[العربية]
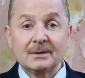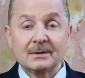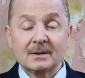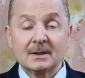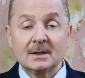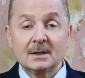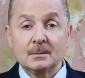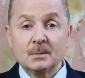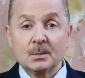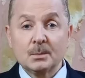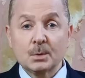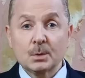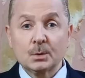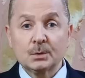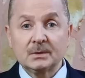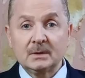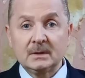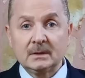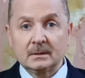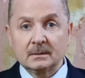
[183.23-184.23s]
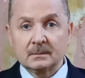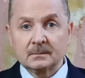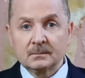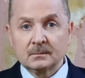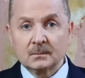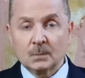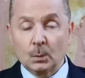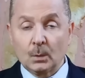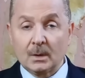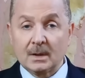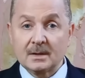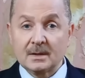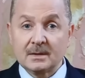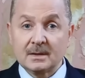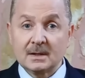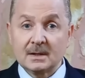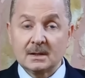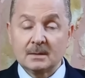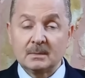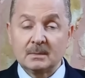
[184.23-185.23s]
جرام بروتين
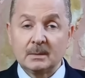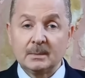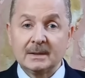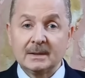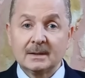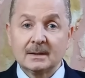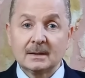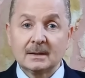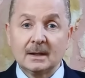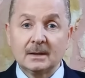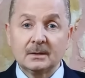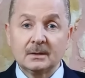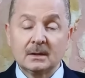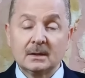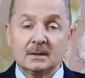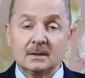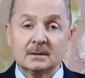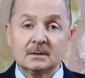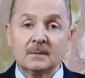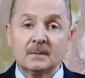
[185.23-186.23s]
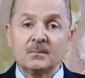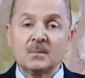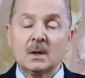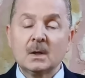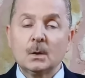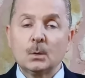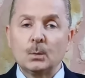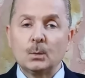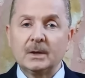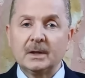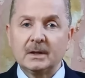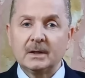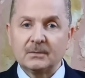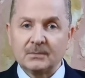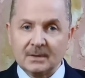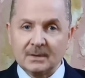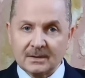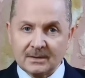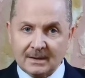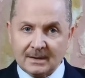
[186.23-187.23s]
وهذا هام لبناء العضلات
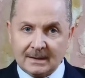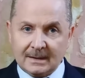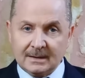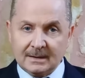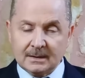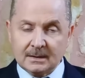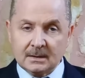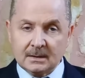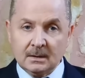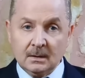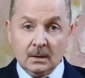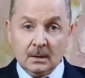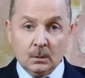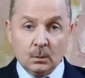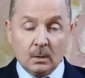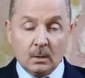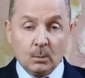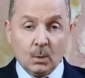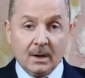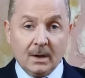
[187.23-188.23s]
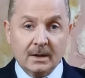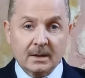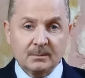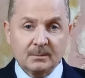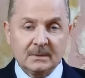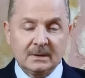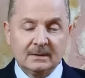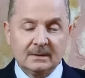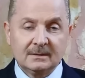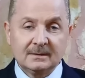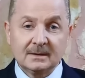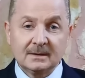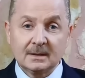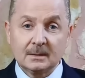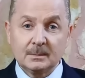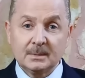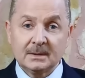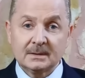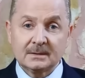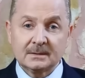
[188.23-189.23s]
والحفاظ عليها ومحاربة
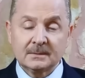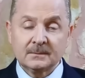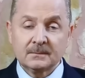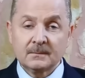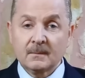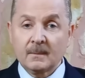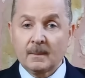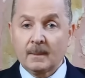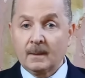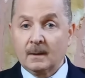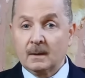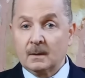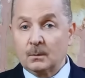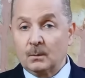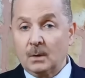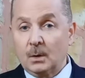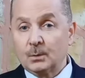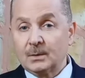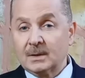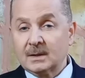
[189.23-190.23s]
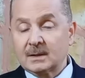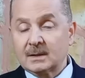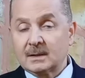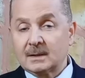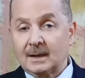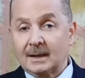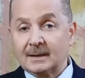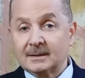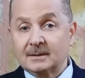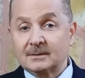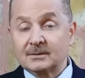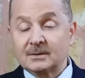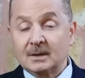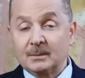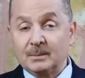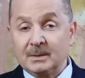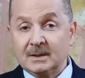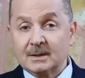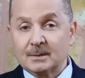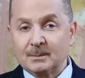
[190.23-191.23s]
الالتهابات وهناك عدد
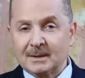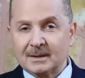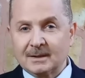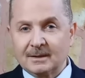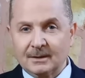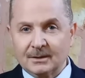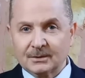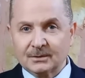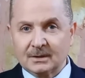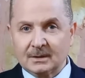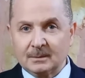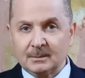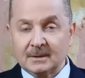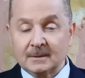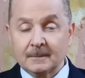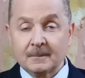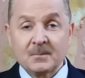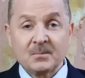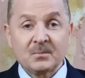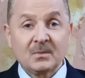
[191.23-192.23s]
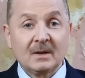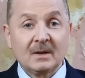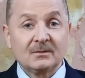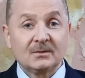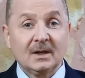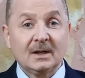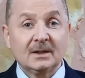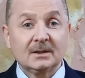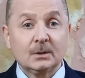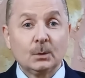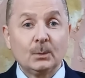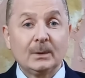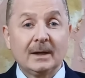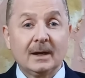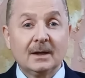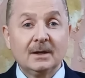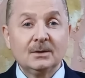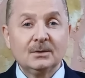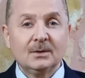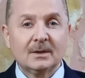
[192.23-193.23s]
كبير من الأطعمة
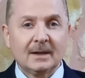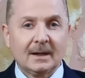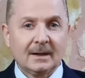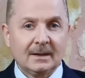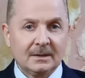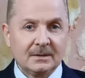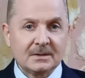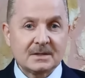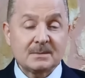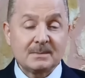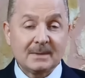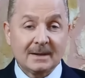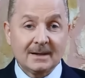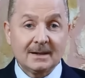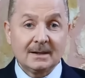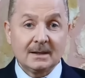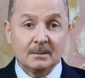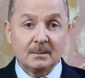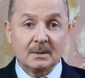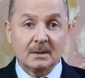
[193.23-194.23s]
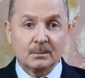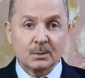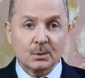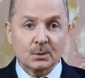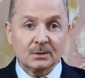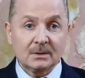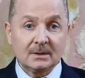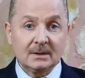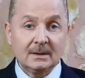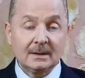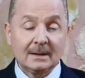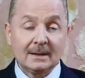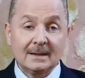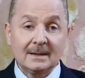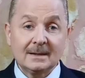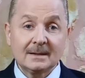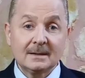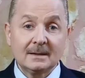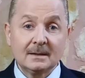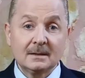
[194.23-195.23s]
تحتوي أيضا على نسبة عالية من البروتين
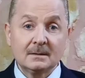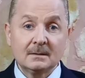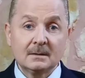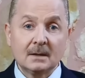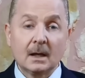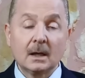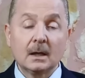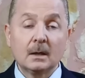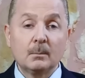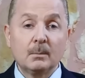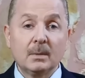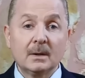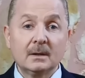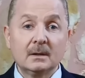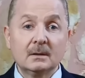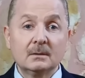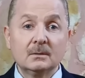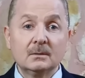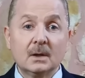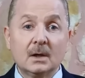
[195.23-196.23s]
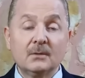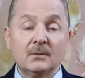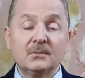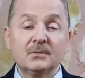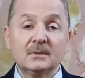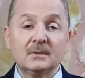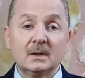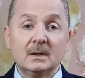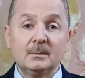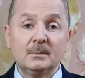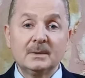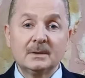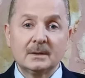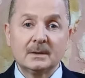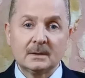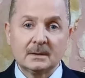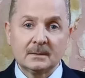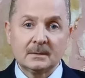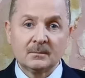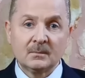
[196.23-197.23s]
لكن البيض أفضل
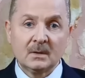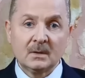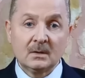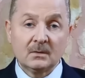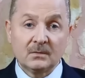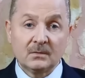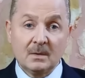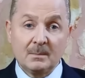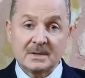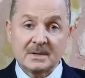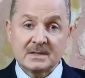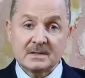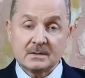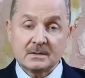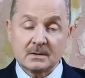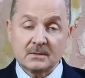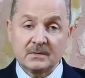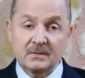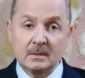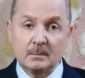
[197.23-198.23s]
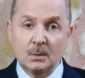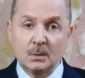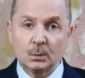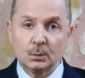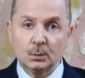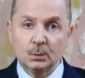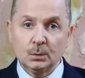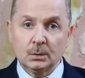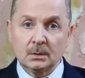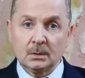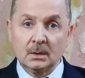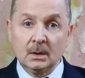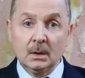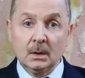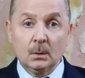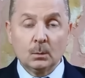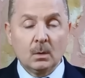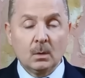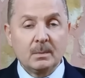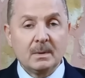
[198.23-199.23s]
منها فما السر في الموضوع
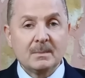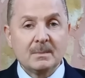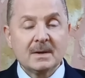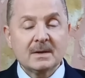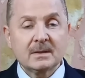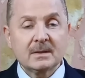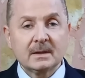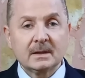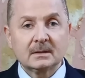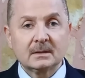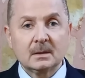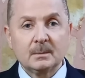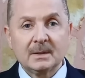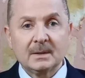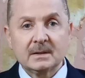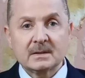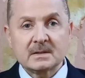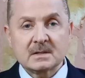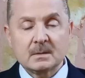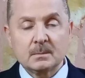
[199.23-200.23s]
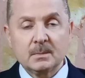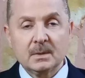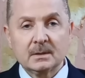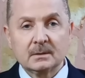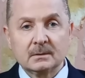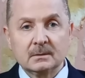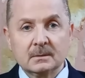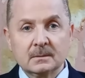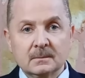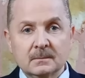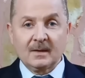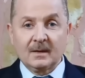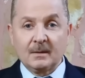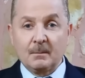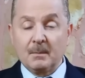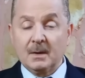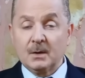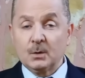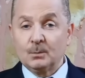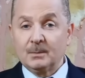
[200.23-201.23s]
وبماذا يتميز البيض؟
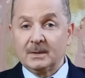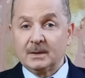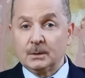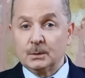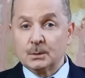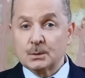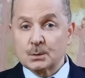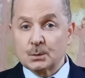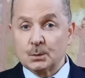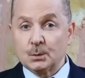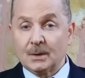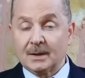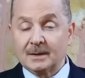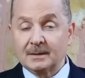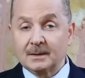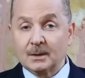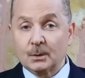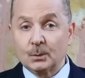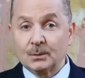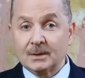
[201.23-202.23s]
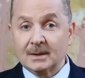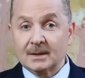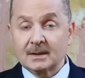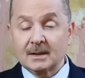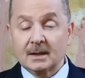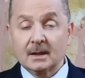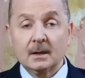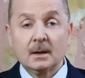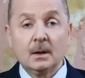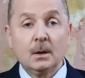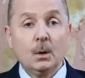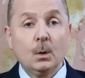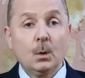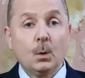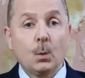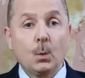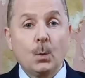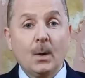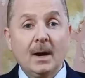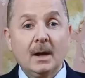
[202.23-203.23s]
ما يميزه أن هناك
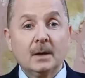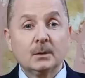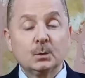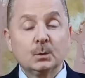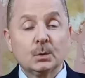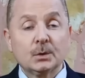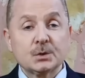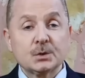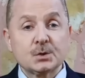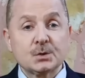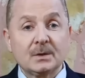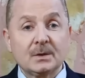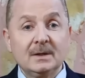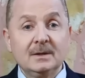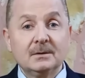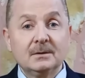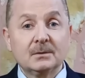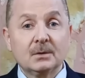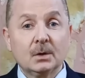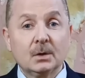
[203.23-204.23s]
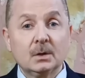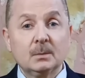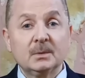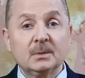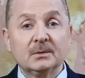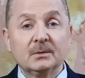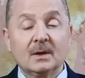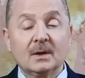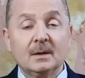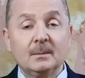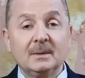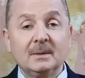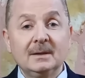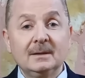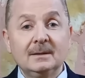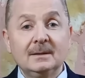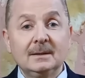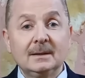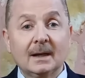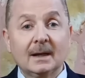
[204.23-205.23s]
21 حمض
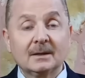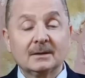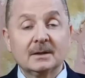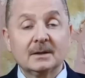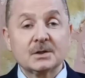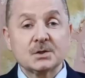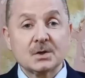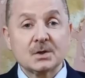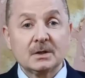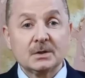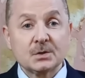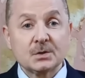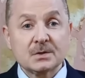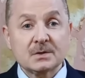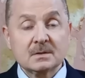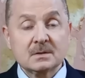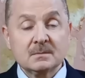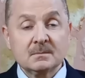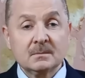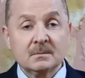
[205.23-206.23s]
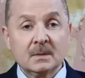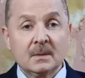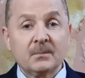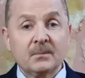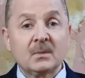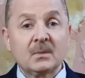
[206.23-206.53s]
أميني يحتاجها الجسم